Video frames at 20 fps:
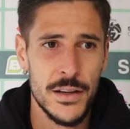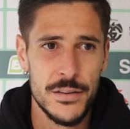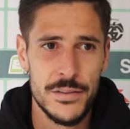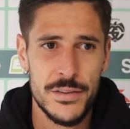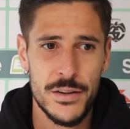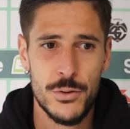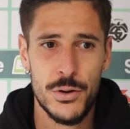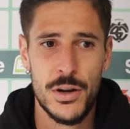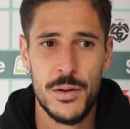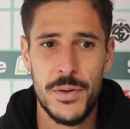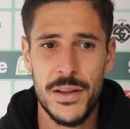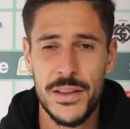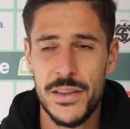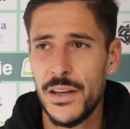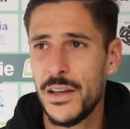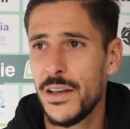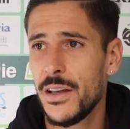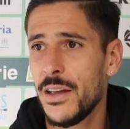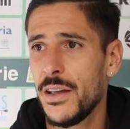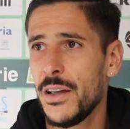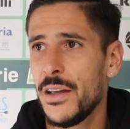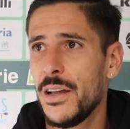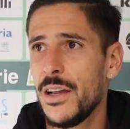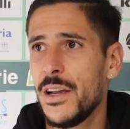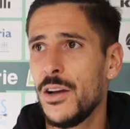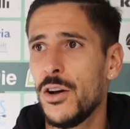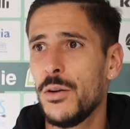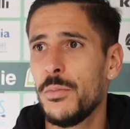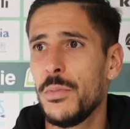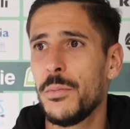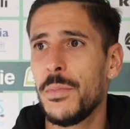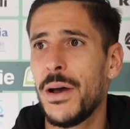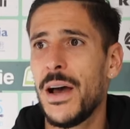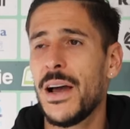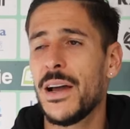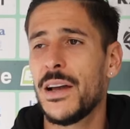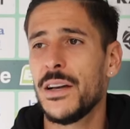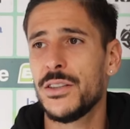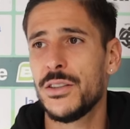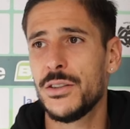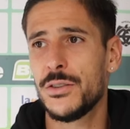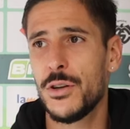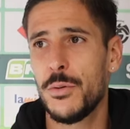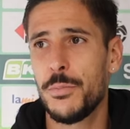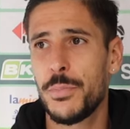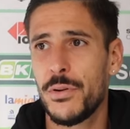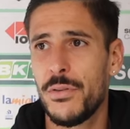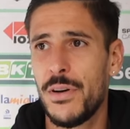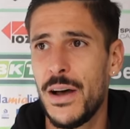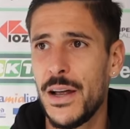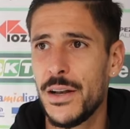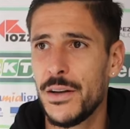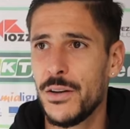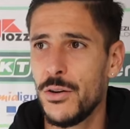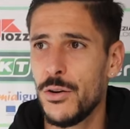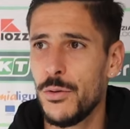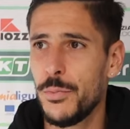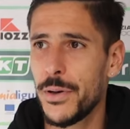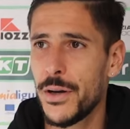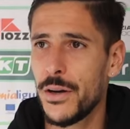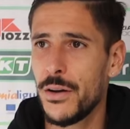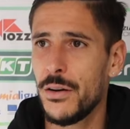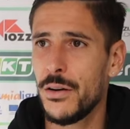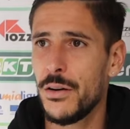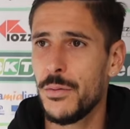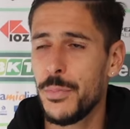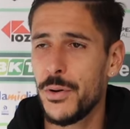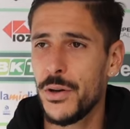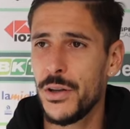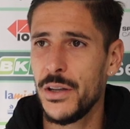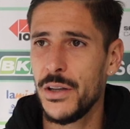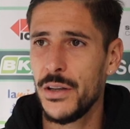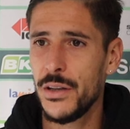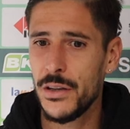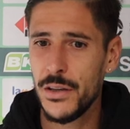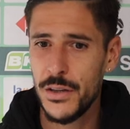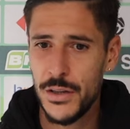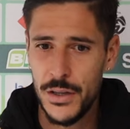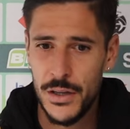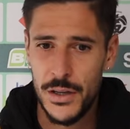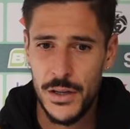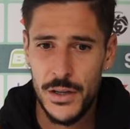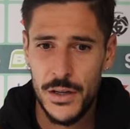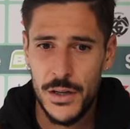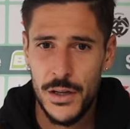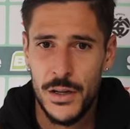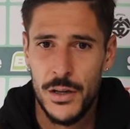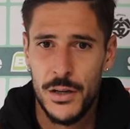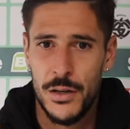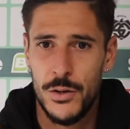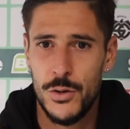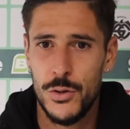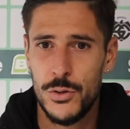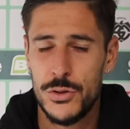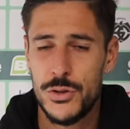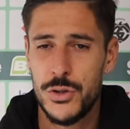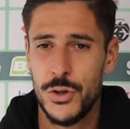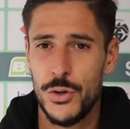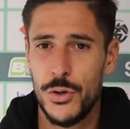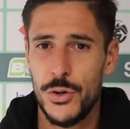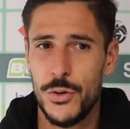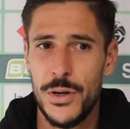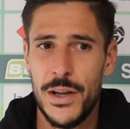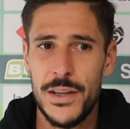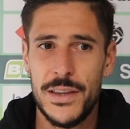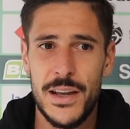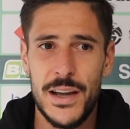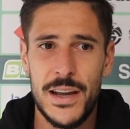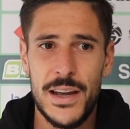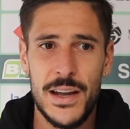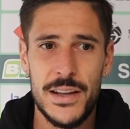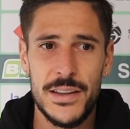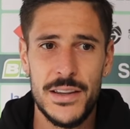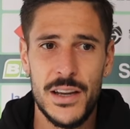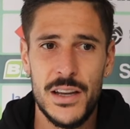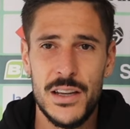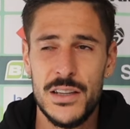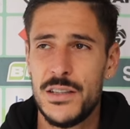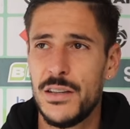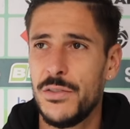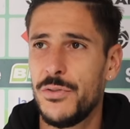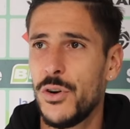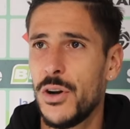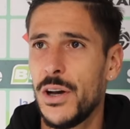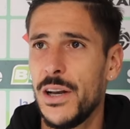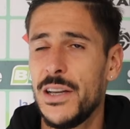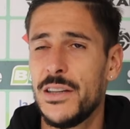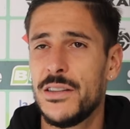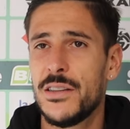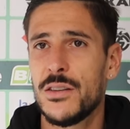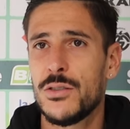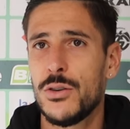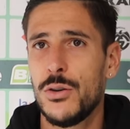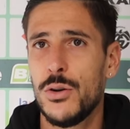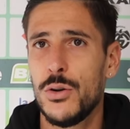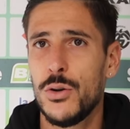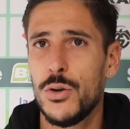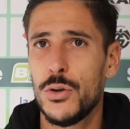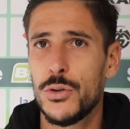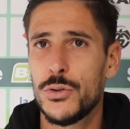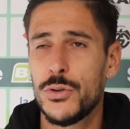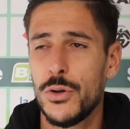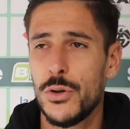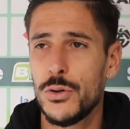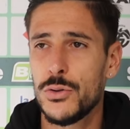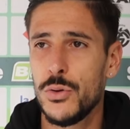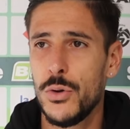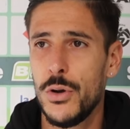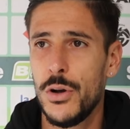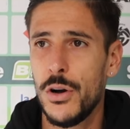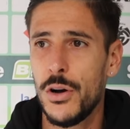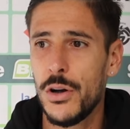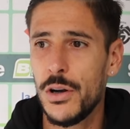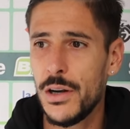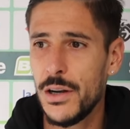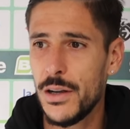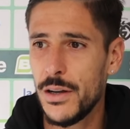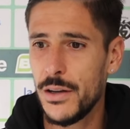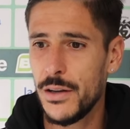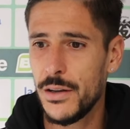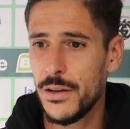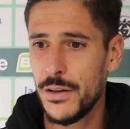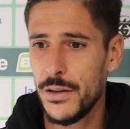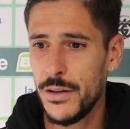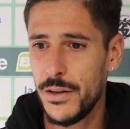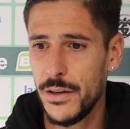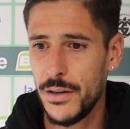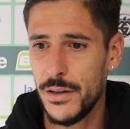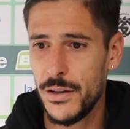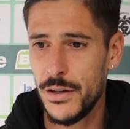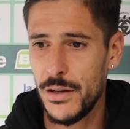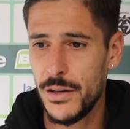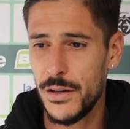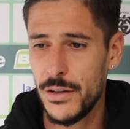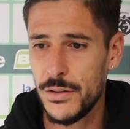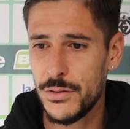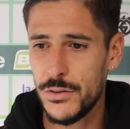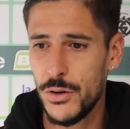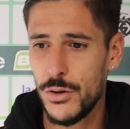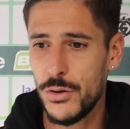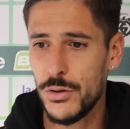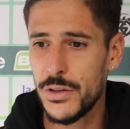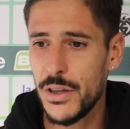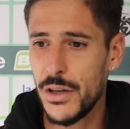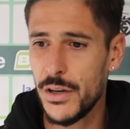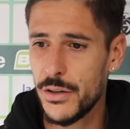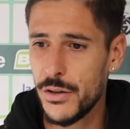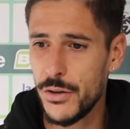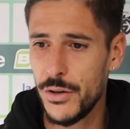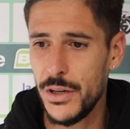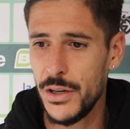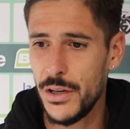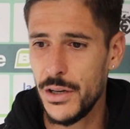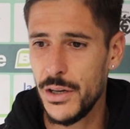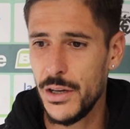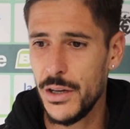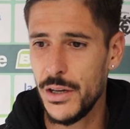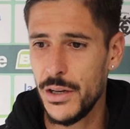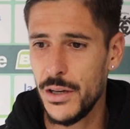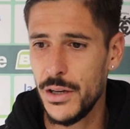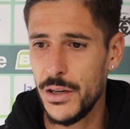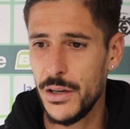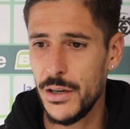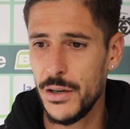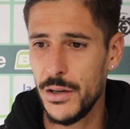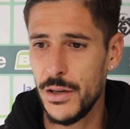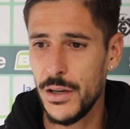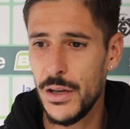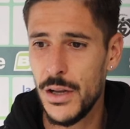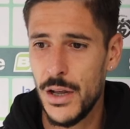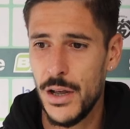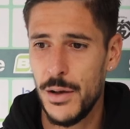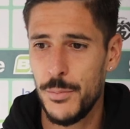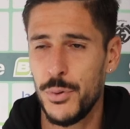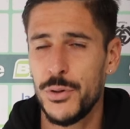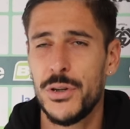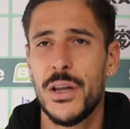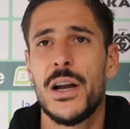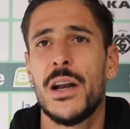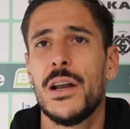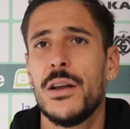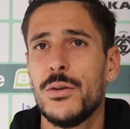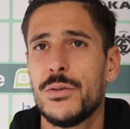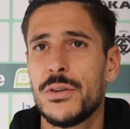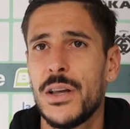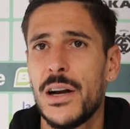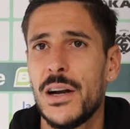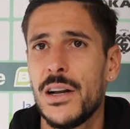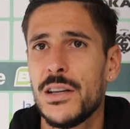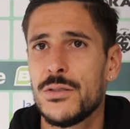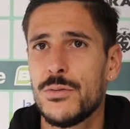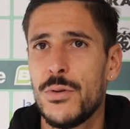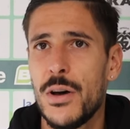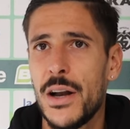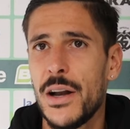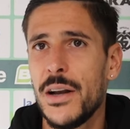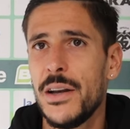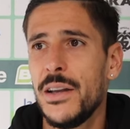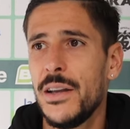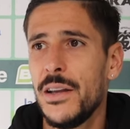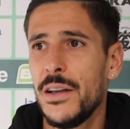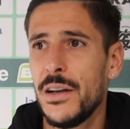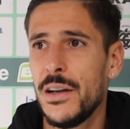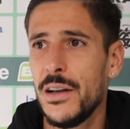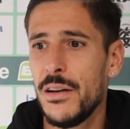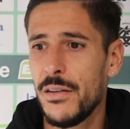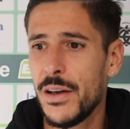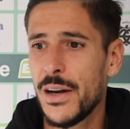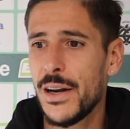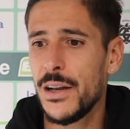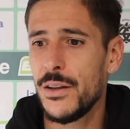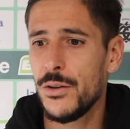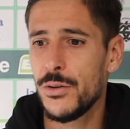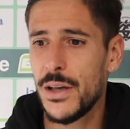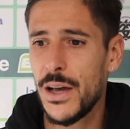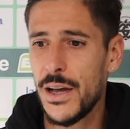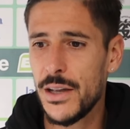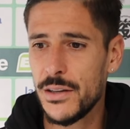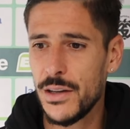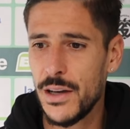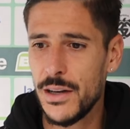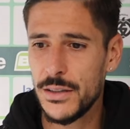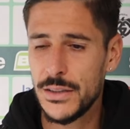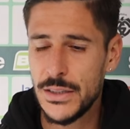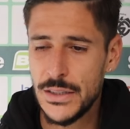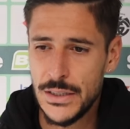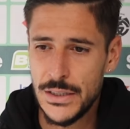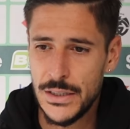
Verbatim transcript: Sicuramente il gol mi manca, ci sto provando, però poi non sono un attaccante che si focalizza solo, solo sul gol, eh, sono contento di, di, poter aiutare la squadra, di, di, averla aiutata